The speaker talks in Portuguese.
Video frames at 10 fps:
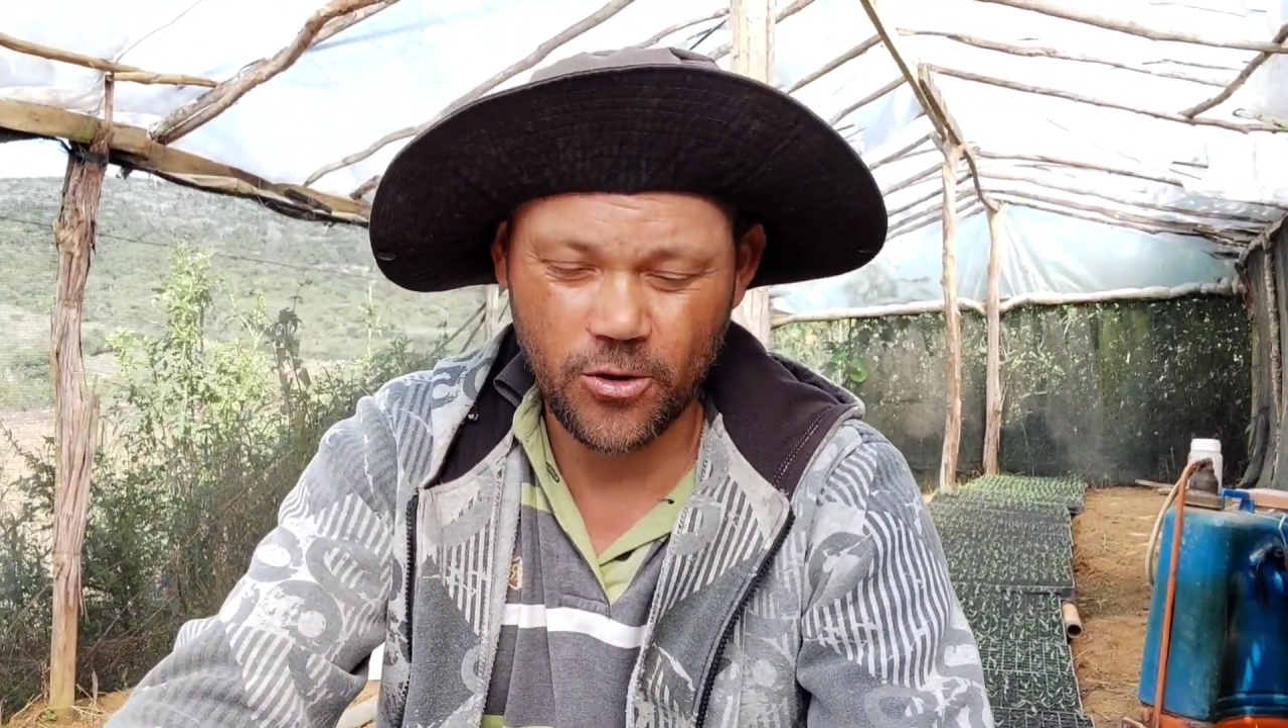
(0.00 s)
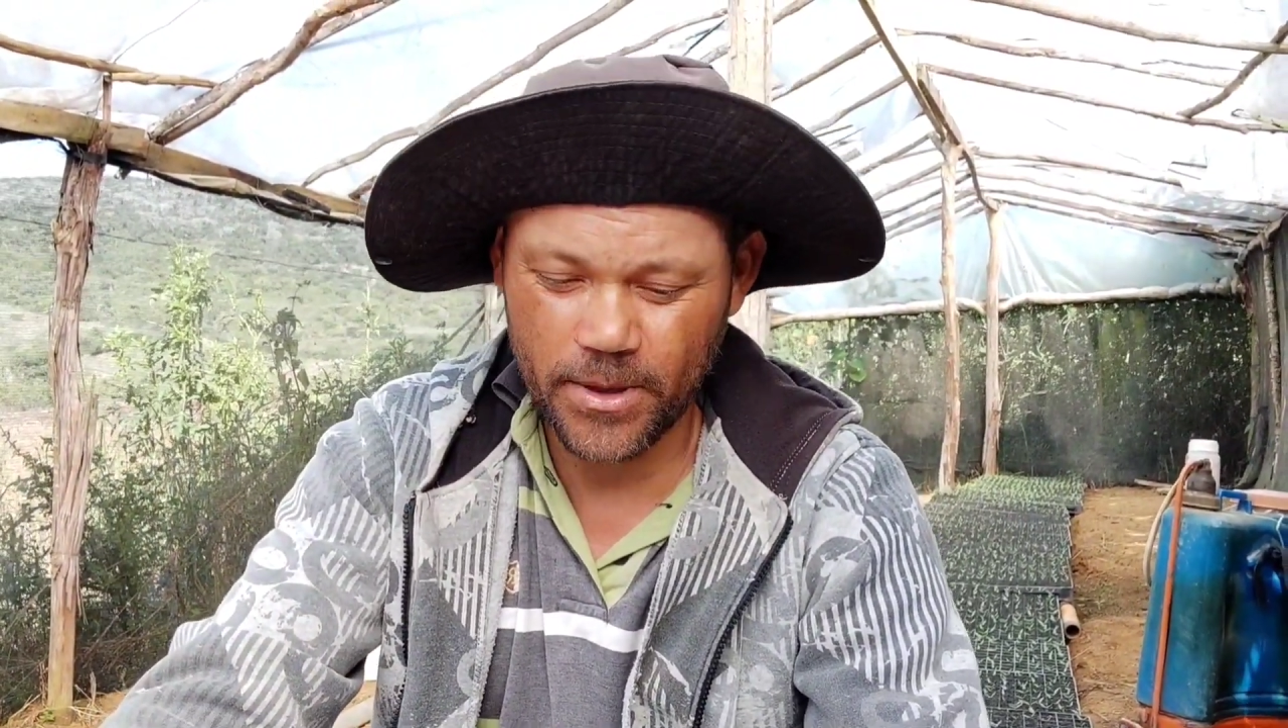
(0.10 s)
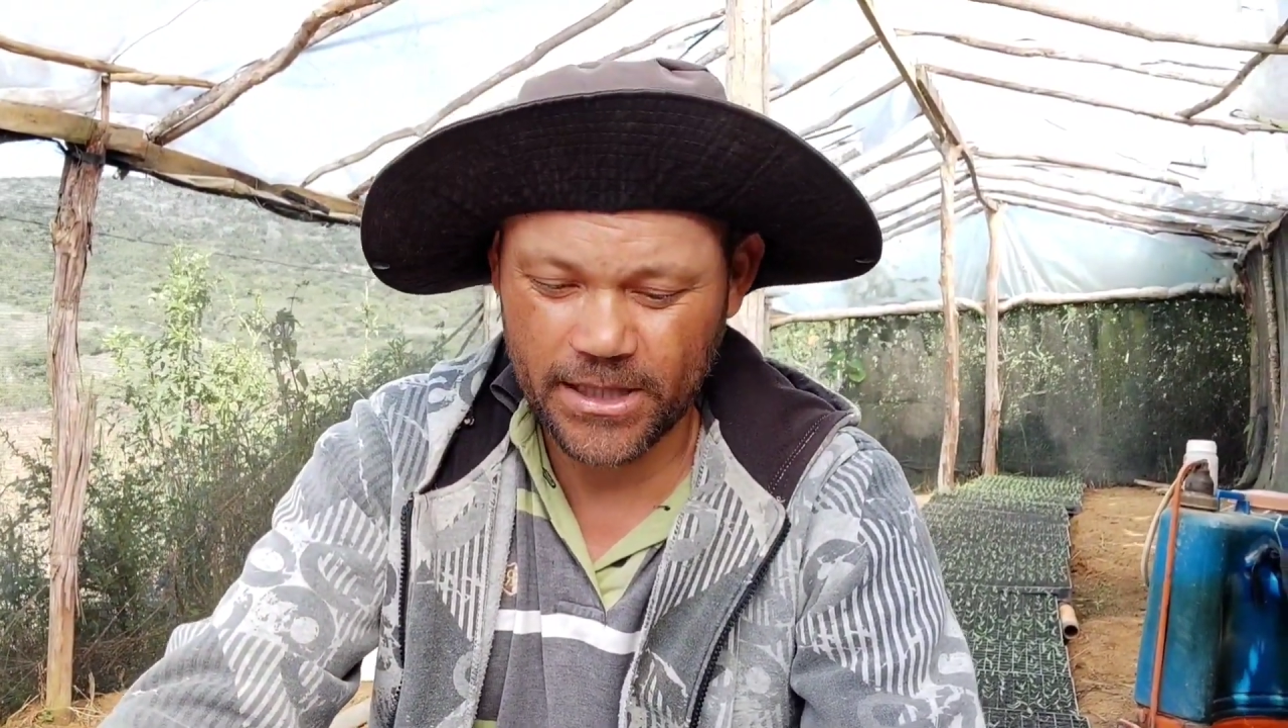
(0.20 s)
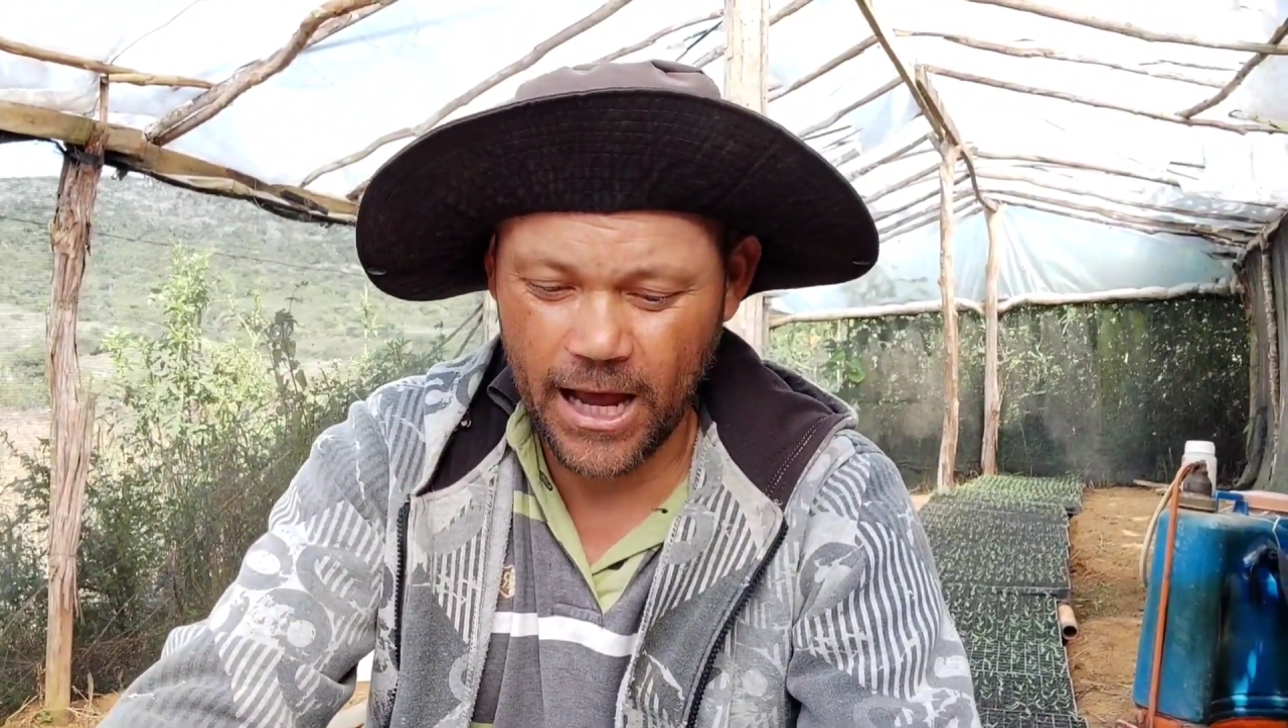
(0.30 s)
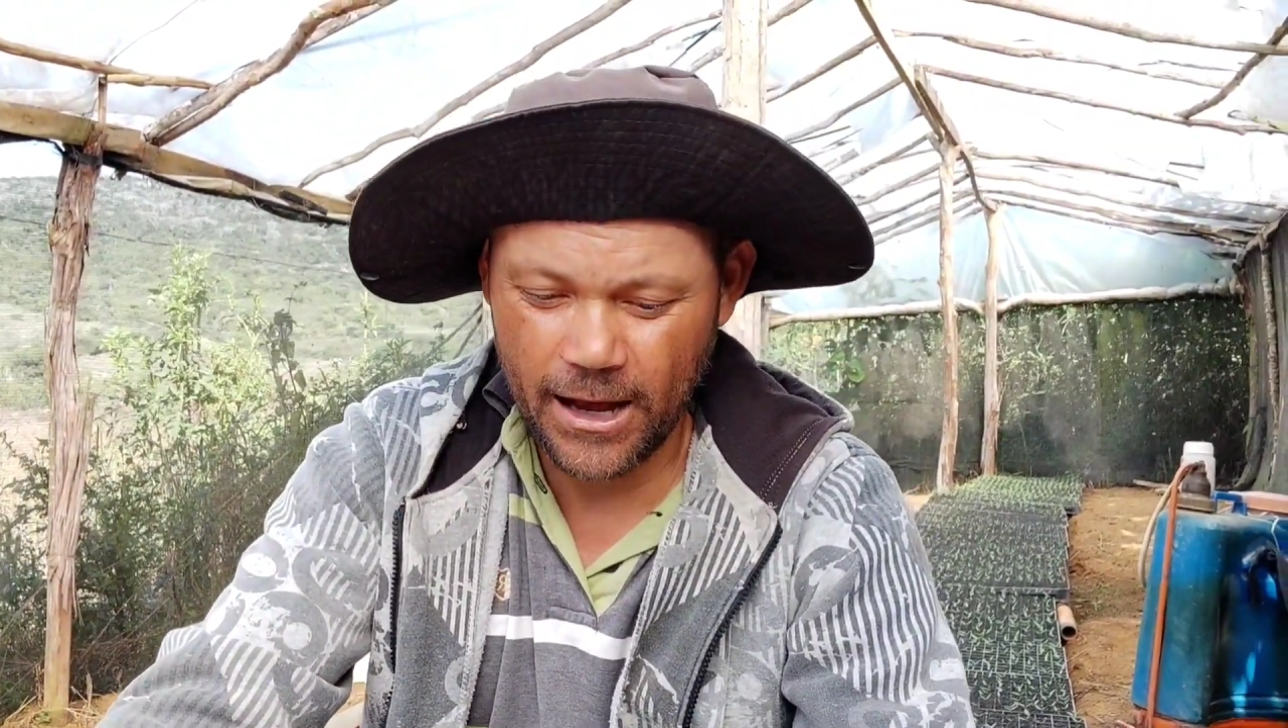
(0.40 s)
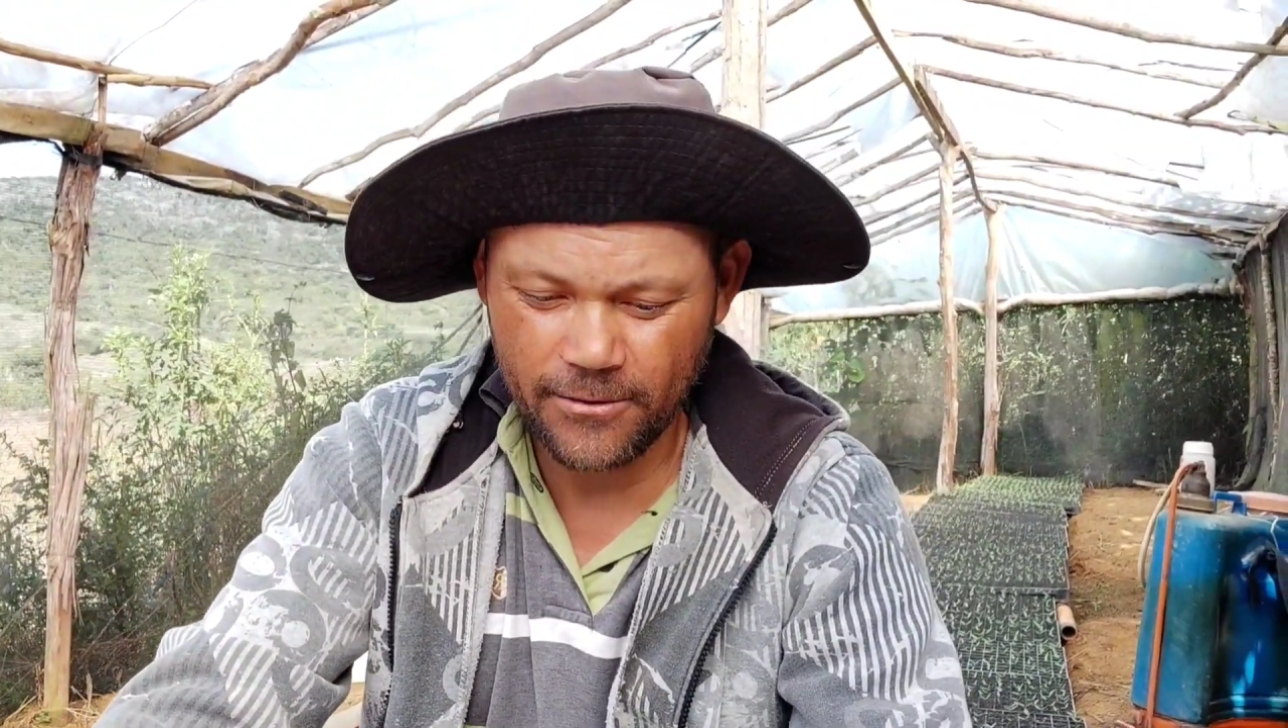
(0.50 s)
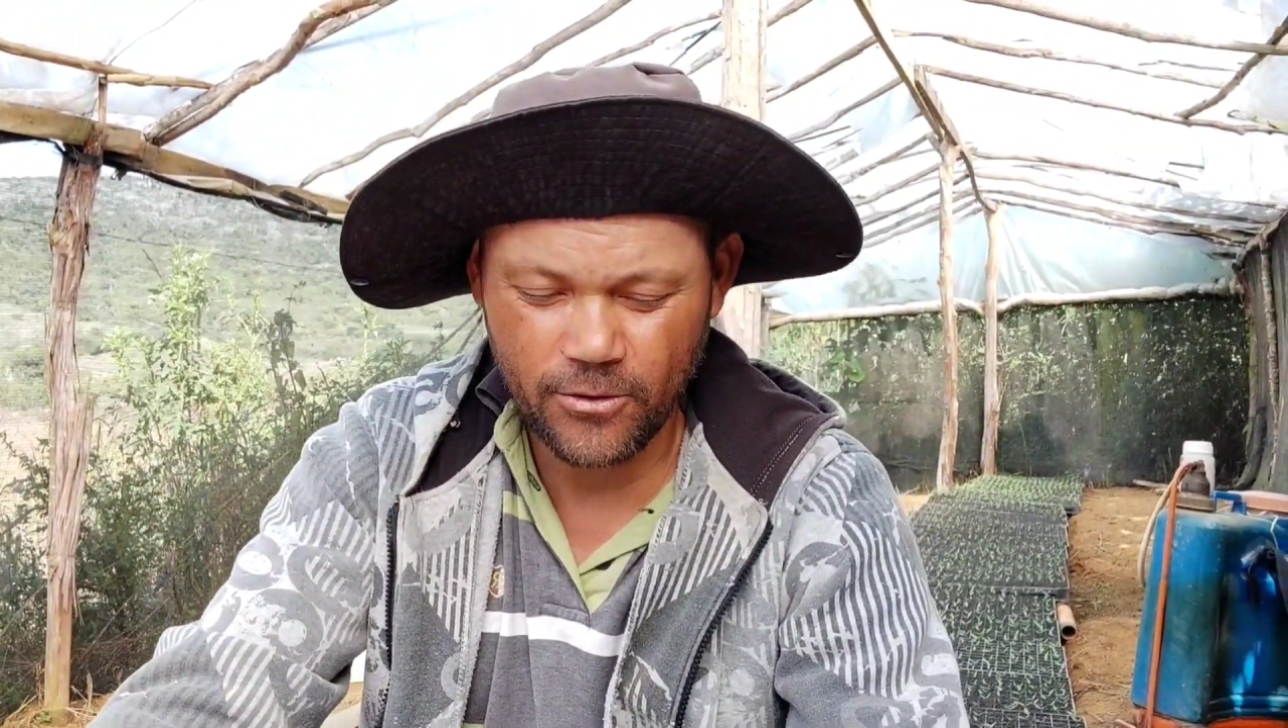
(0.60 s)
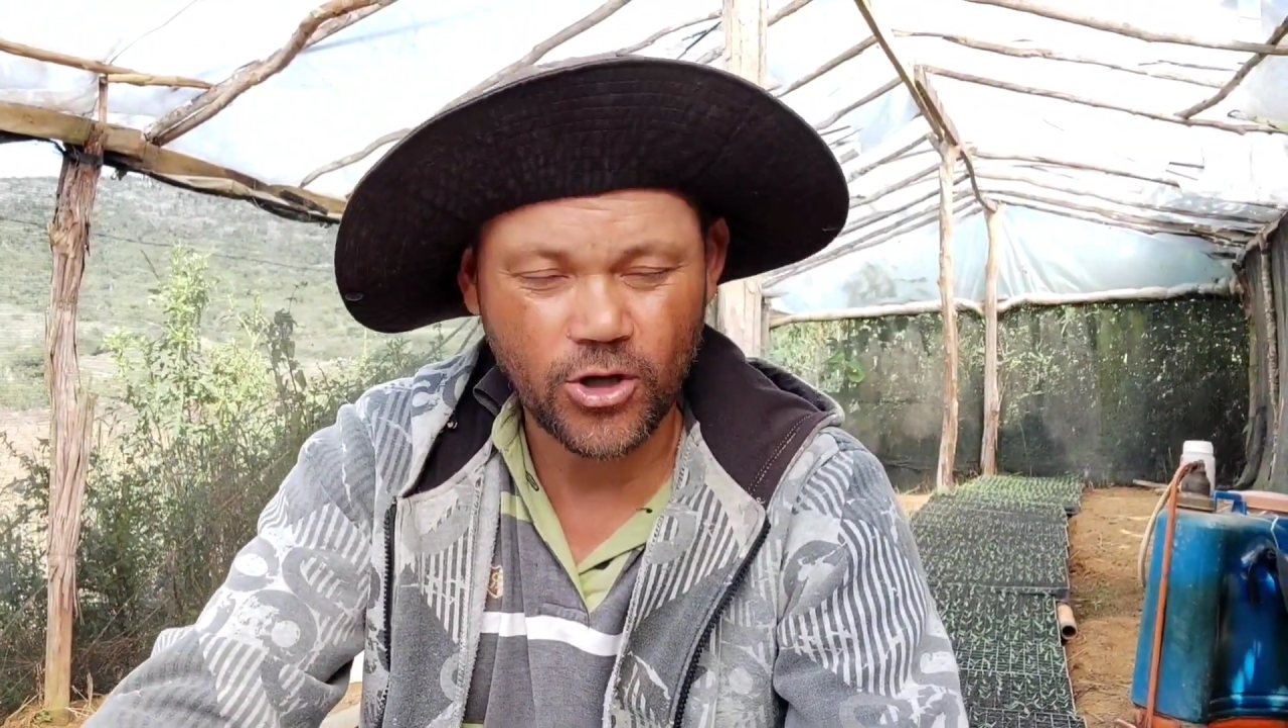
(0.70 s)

comentários,